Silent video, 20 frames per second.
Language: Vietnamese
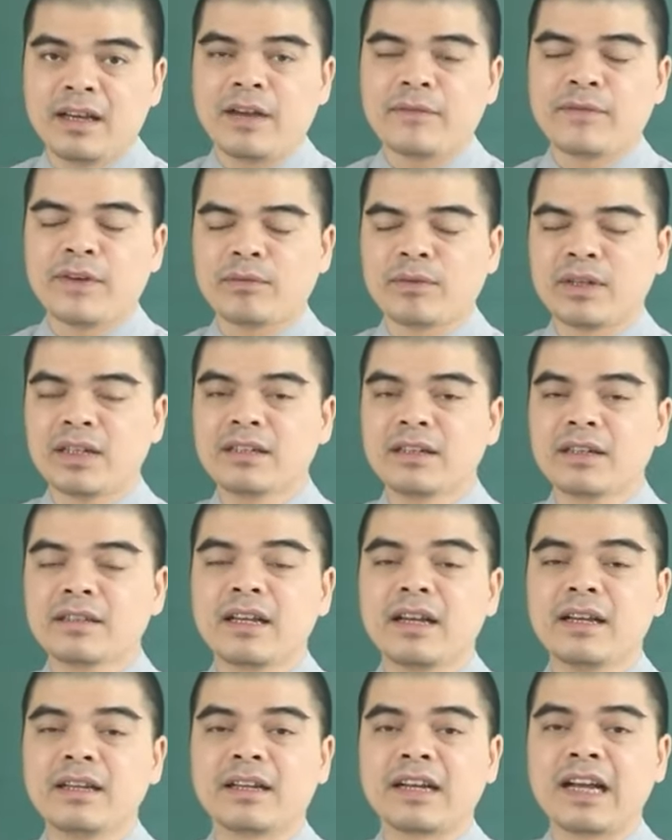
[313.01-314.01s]
à, vòng đã được các
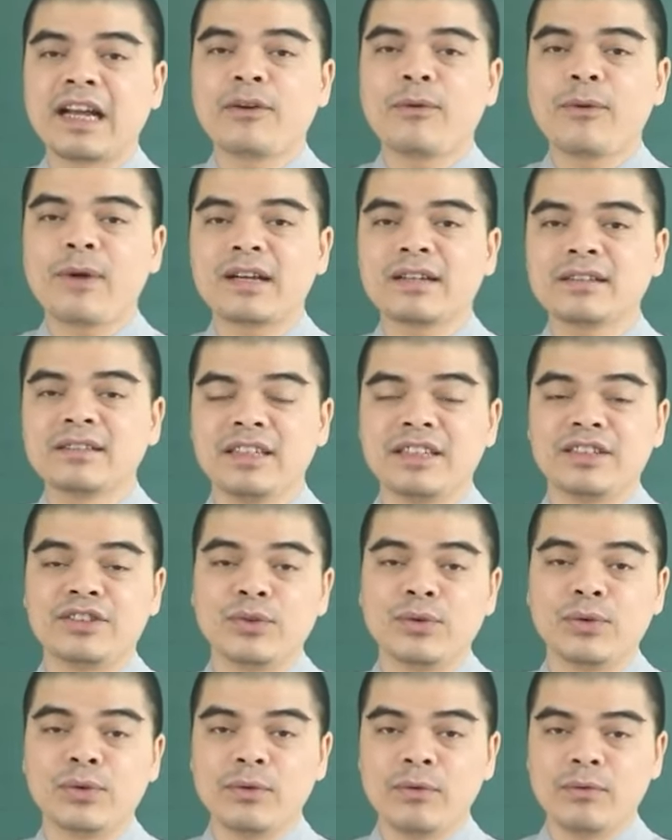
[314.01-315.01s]
thầy khai quang chỉ
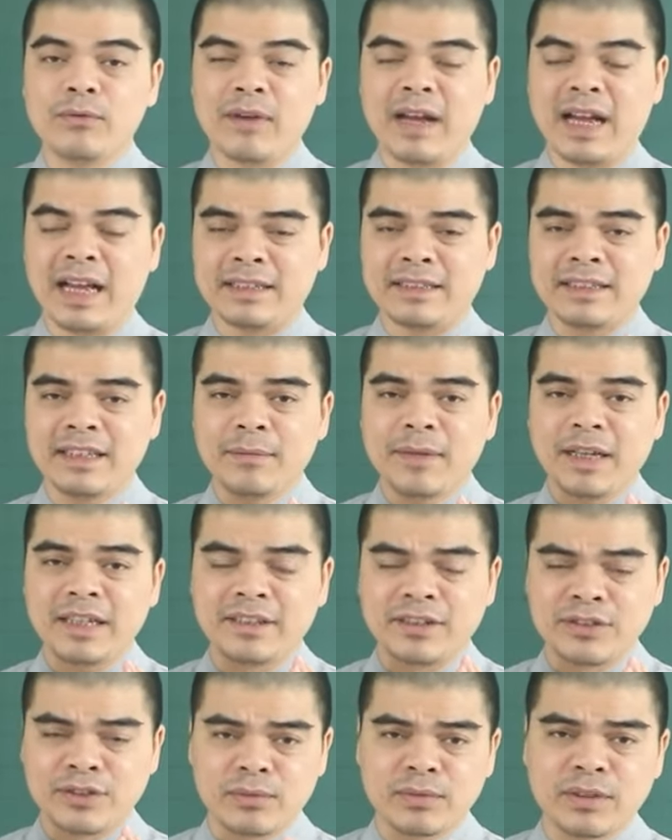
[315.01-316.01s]
chú và xem ngày
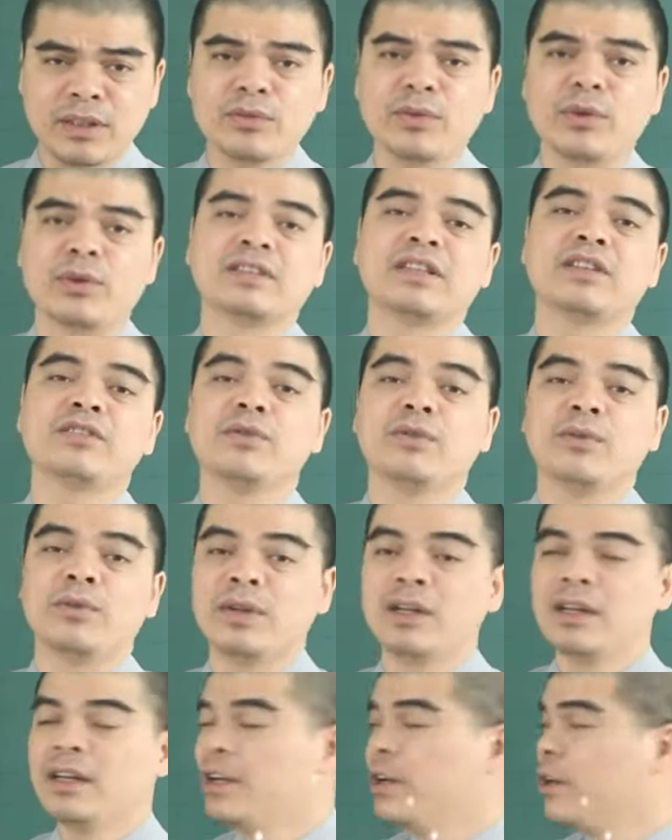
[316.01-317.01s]
sử dụng theo tuổi của gia
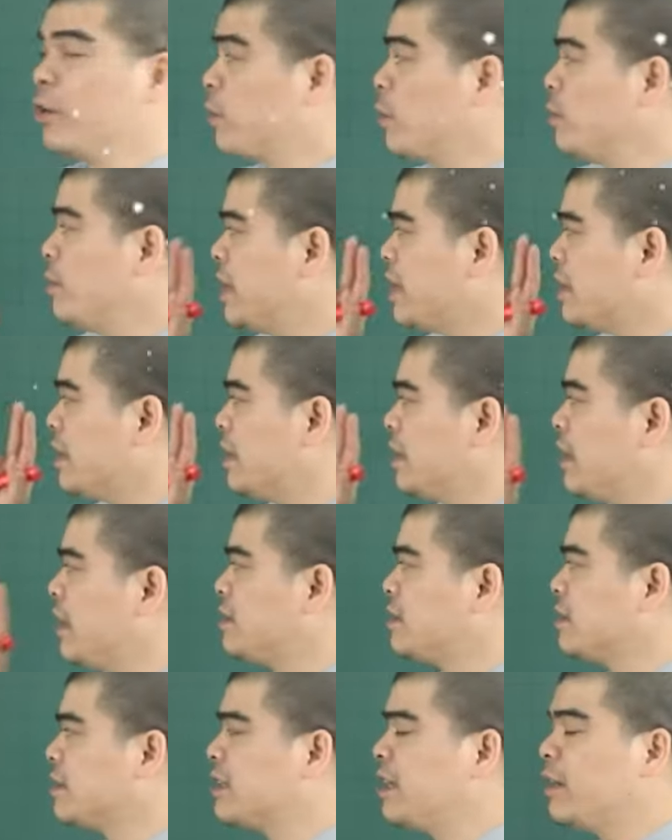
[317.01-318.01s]
chủ quý vị cứ liên
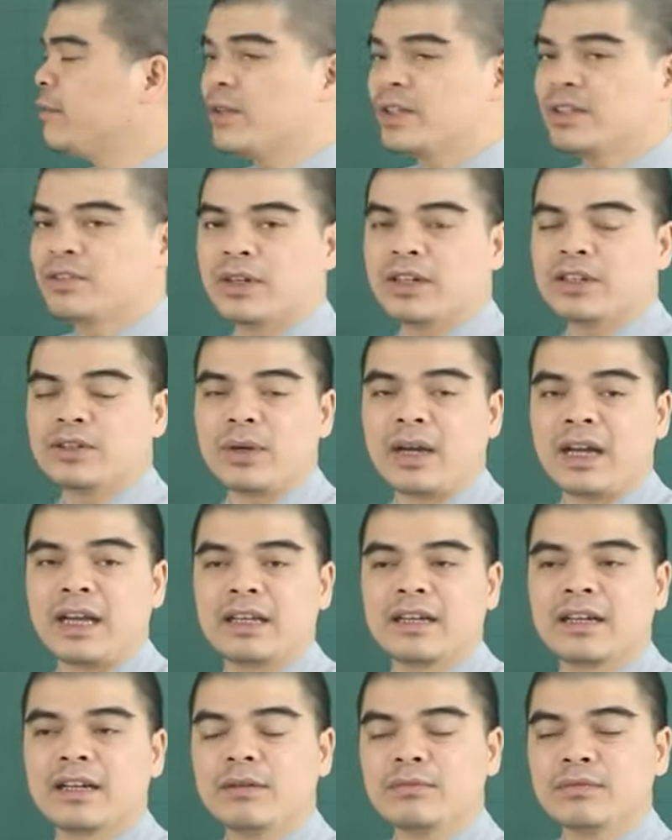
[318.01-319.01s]
hệ trực tiếp với số điện
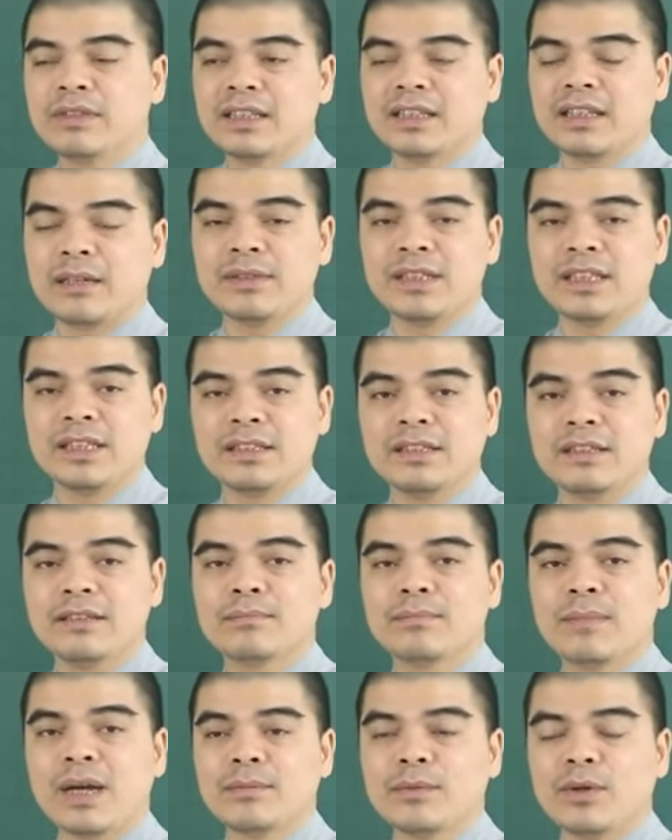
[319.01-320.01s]
thoại 0989
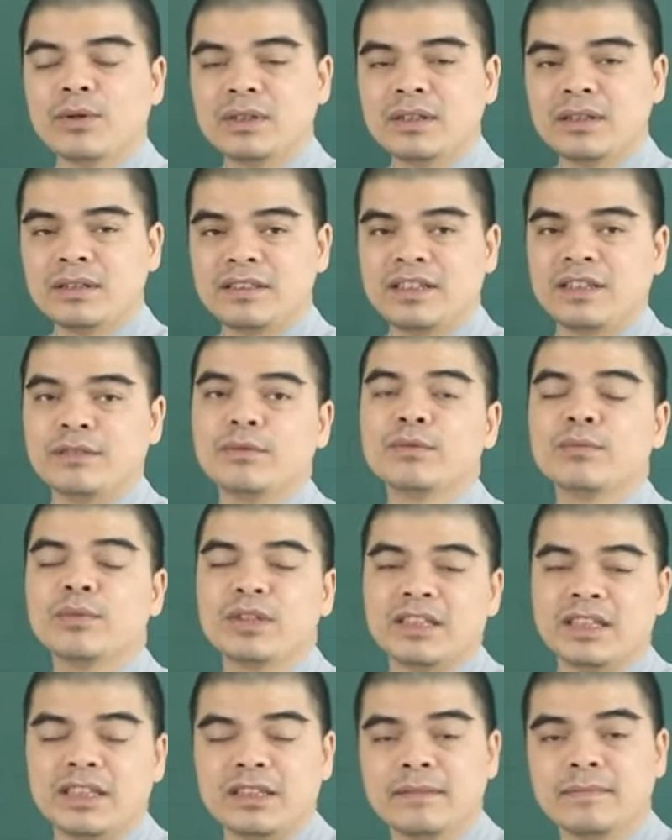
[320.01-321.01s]
34
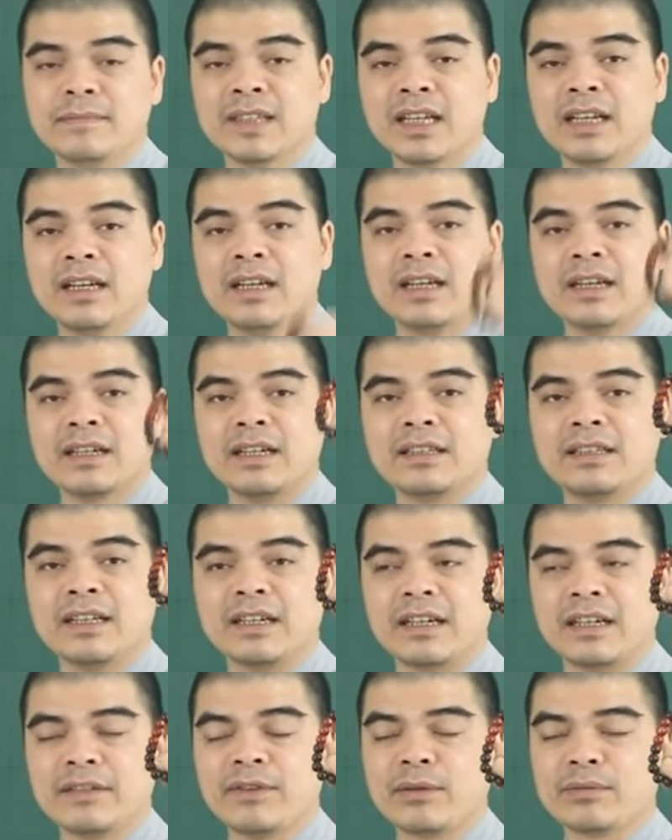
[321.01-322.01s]
9119 để
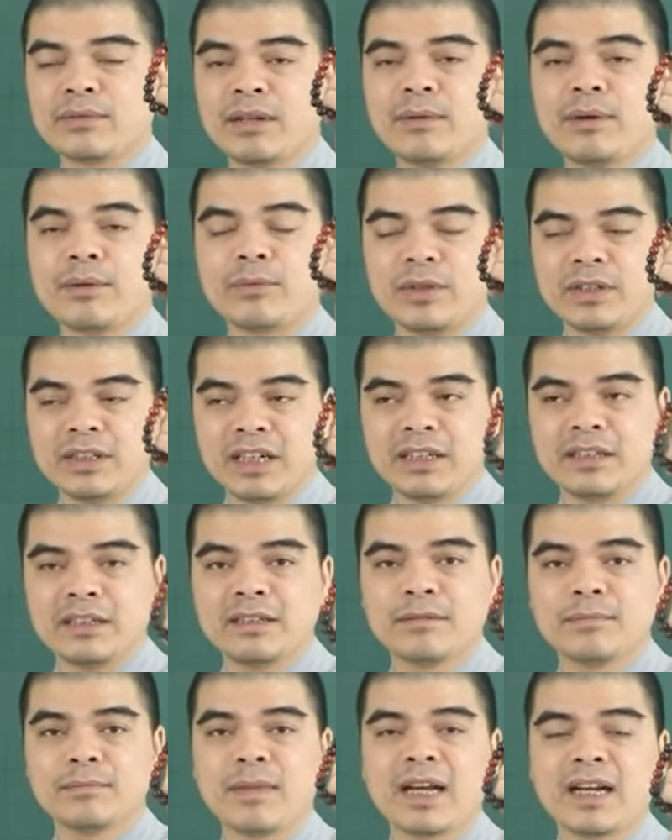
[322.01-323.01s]
thỉnh cái vòng tam hợp quý nhân
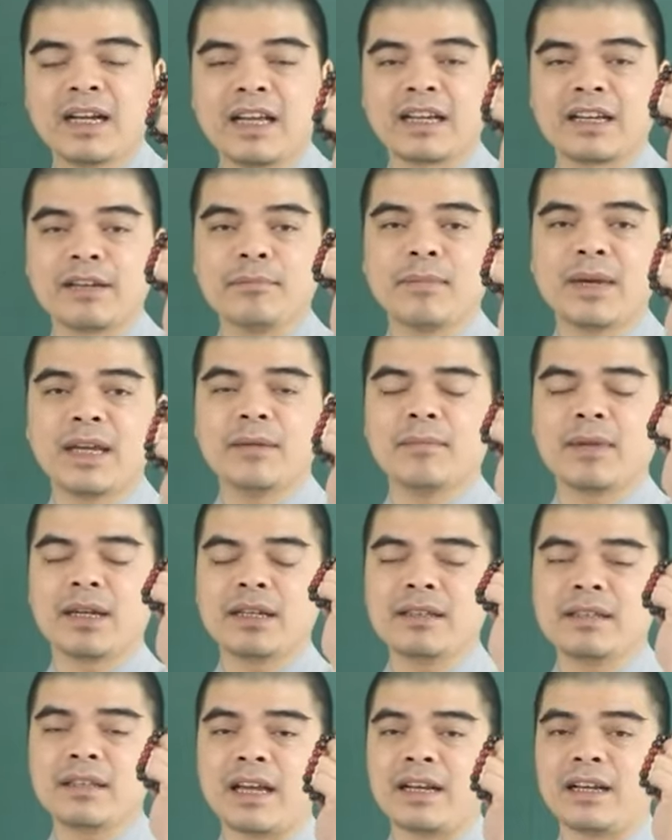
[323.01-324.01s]
mang lại cái may
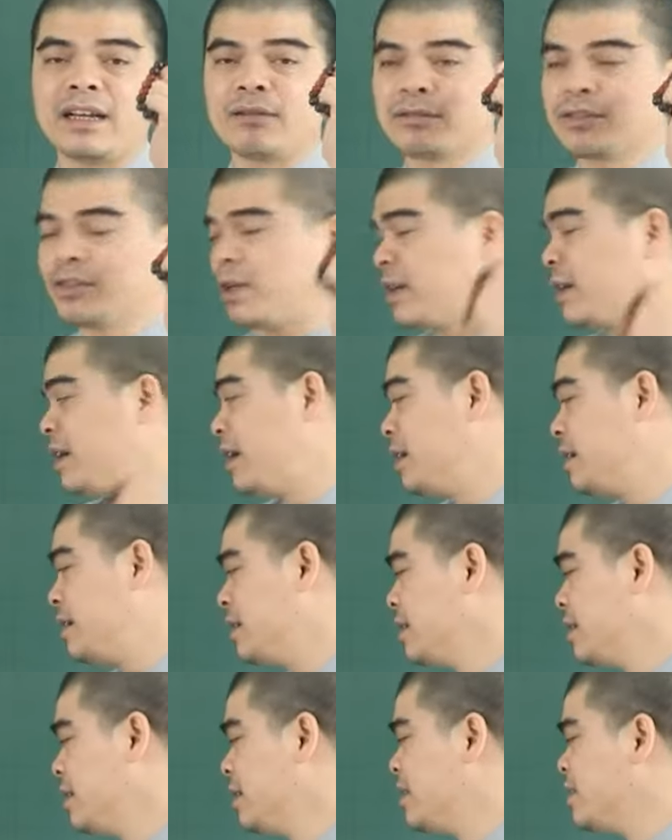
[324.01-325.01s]
mắn tài lộc trọn đời
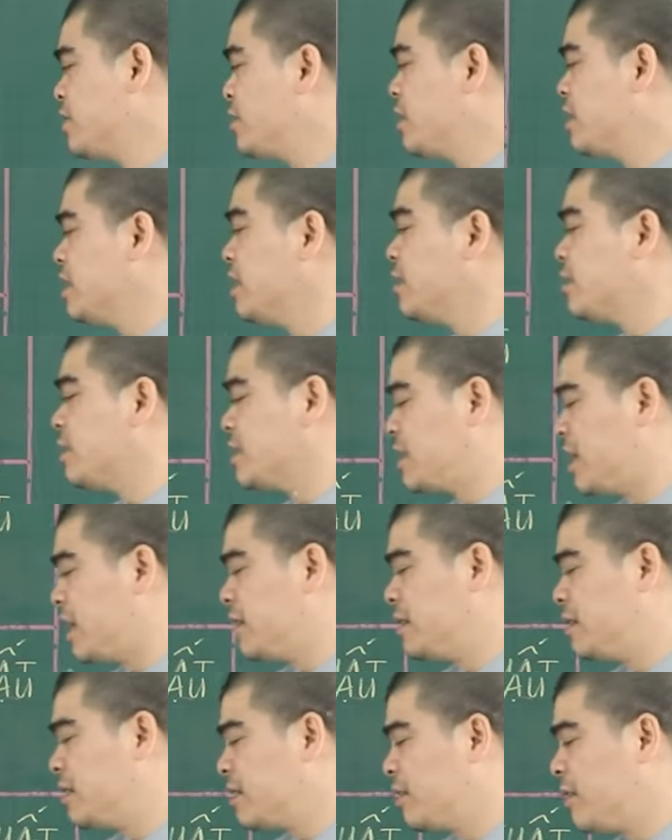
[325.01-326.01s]
cho những người tuổi
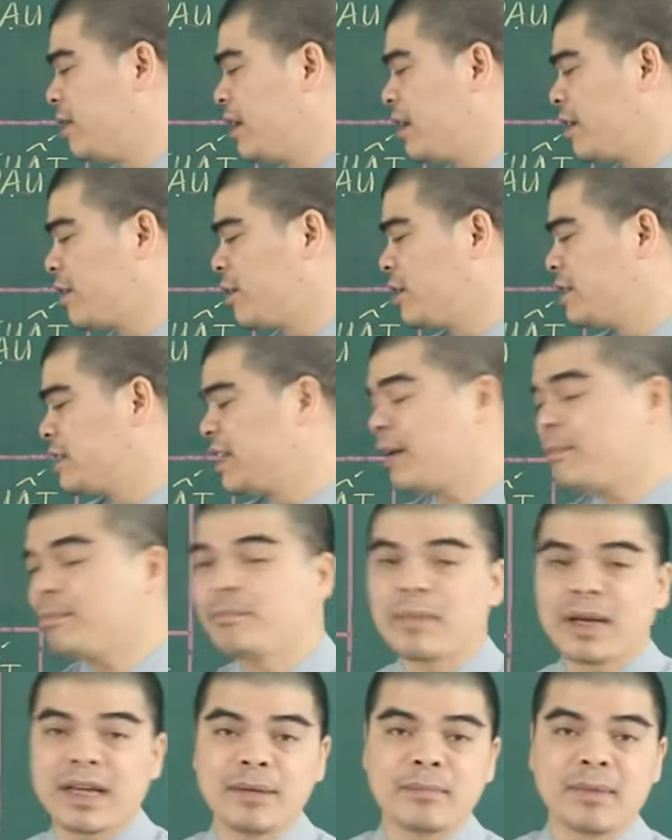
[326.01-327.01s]
dần đó là con
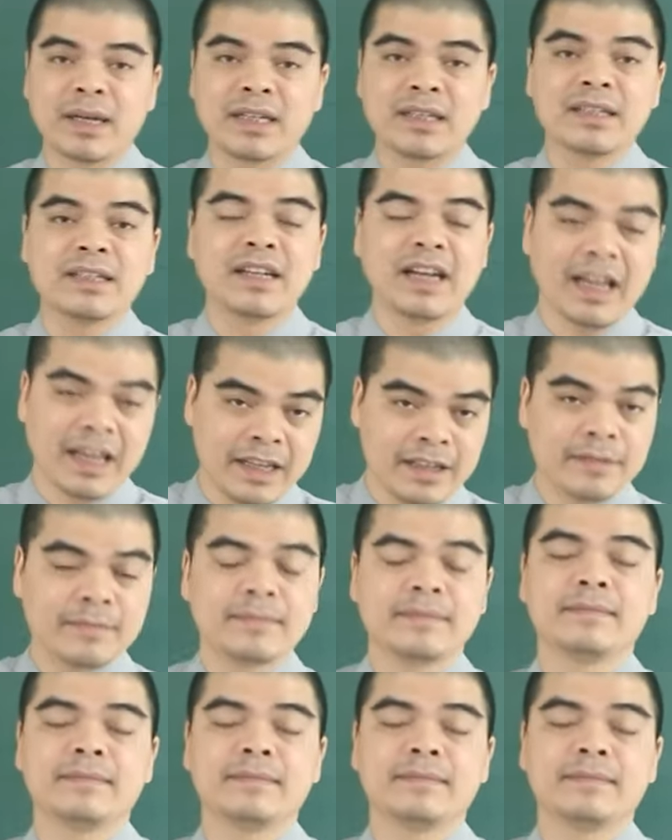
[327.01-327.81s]
giáp may mắn thứ hai